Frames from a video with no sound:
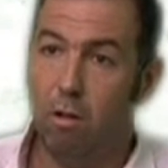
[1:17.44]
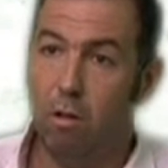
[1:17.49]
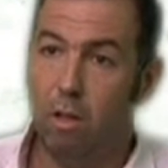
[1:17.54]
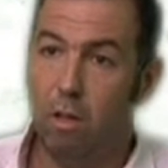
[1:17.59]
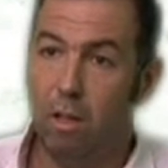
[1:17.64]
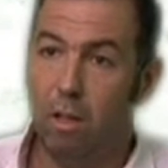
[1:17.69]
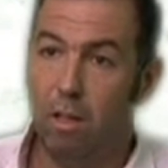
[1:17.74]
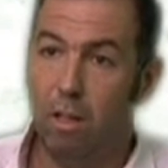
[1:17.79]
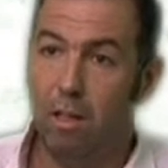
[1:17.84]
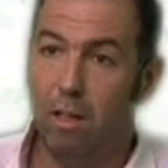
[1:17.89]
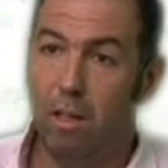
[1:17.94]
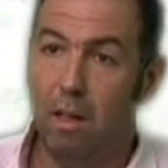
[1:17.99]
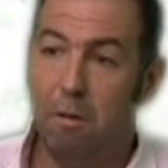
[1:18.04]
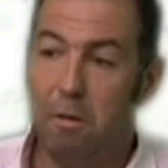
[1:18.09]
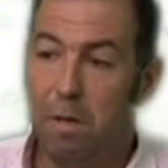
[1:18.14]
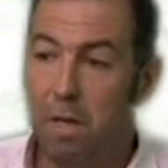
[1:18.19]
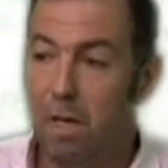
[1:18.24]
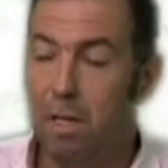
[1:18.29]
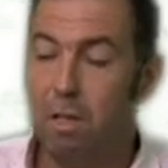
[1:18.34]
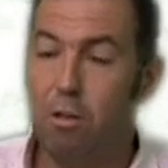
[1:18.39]
que, que
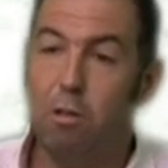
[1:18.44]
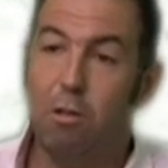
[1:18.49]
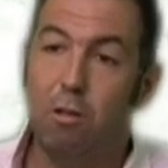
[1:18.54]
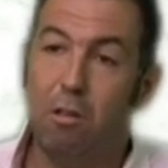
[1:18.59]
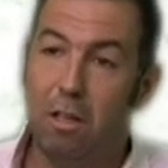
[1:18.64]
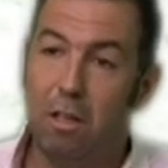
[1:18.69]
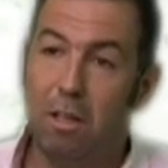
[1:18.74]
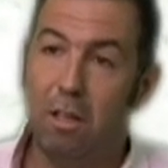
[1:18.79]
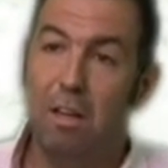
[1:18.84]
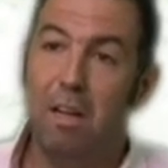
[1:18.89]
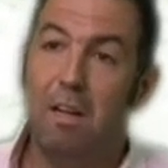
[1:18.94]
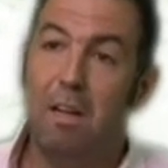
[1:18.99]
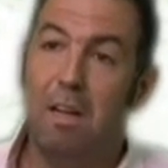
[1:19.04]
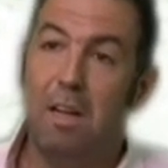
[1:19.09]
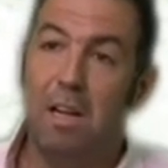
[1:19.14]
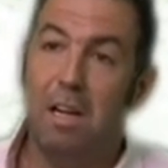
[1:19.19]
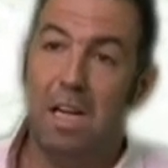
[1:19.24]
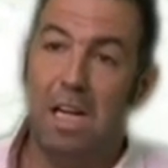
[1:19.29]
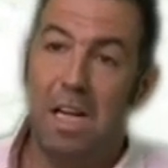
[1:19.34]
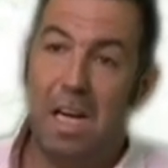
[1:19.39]
había hecho este,
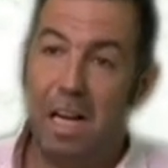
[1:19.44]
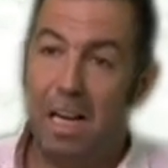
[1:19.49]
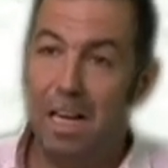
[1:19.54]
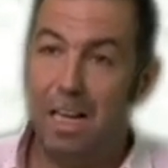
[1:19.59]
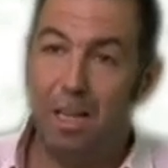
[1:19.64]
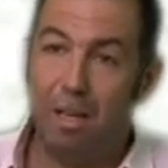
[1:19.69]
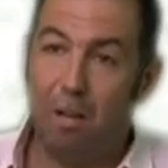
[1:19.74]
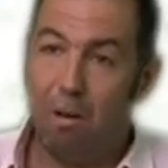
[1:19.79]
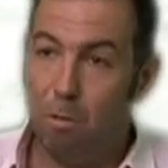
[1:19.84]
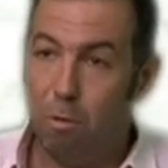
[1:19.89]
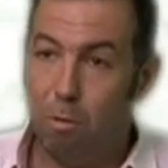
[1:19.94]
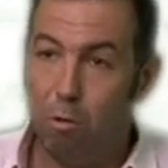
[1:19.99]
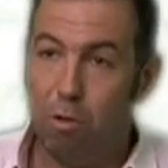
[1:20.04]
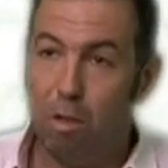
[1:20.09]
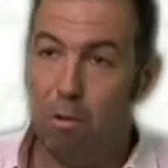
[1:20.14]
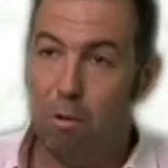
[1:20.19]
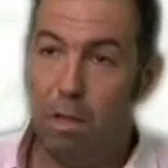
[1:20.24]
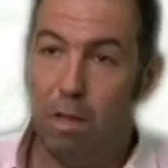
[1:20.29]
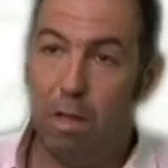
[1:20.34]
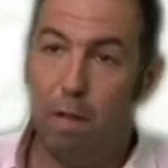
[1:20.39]
la gente común
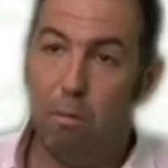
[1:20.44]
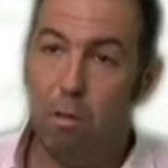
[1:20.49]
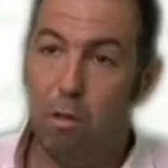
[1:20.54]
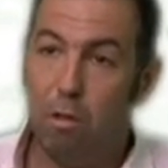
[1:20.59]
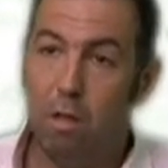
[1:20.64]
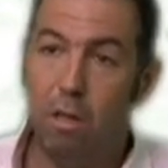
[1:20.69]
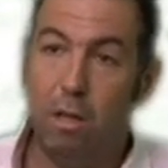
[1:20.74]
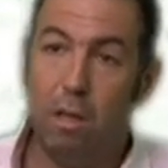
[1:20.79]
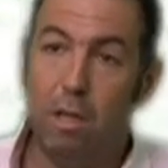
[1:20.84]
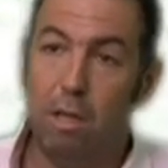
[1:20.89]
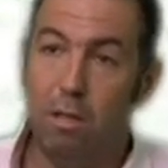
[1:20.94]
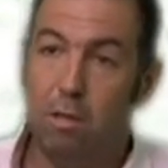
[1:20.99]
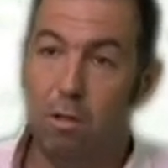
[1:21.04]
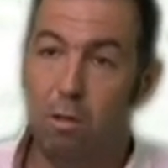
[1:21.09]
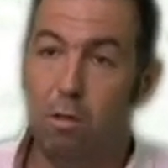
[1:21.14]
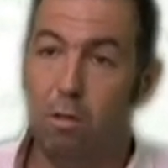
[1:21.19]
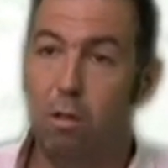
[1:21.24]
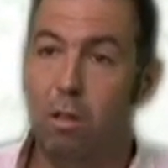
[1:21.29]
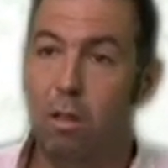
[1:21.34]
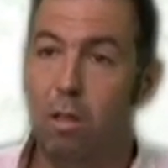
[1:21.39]
de Vietnam contra el
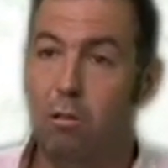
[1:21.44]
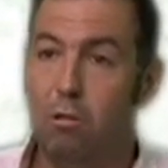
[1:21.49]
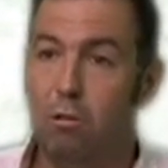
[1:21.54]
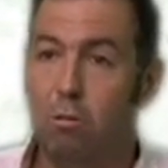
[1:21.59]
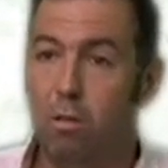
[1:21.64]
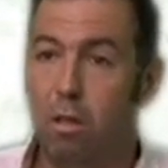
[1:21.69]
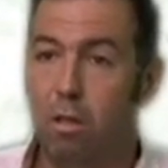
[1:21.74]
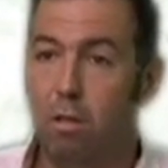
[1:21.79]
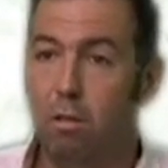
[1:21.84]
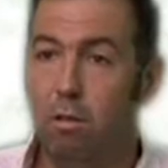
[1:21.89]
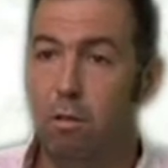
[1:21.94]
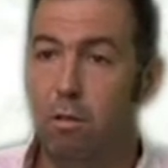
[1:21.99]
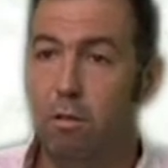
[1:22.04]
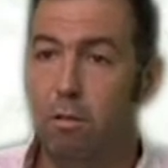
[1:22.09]
ejército de Estados Unidos.